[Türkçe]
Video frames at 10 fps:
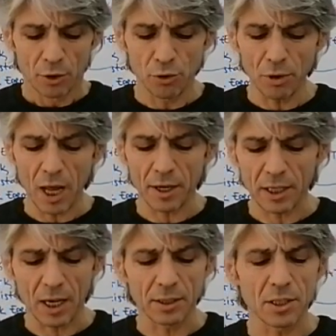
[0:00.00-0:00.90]
Diyorlar
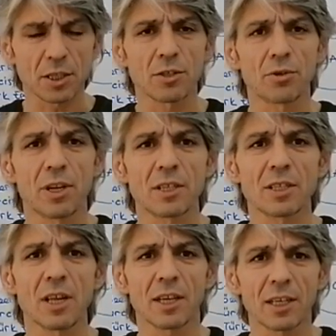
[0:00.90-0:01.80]
ki ateşkes
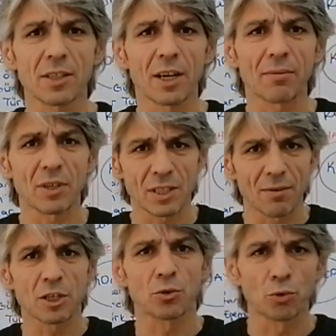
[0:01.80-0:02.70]
önerisinde iki tarafta
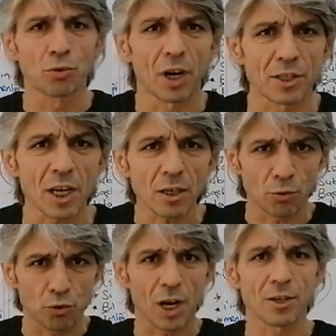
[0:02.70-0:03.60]
savaşı durduracak
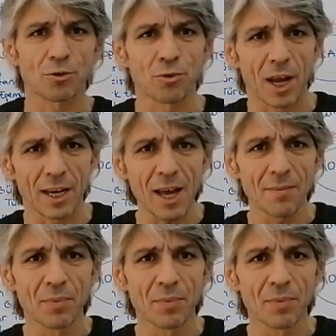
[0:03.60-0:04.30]
3 ay süreyle.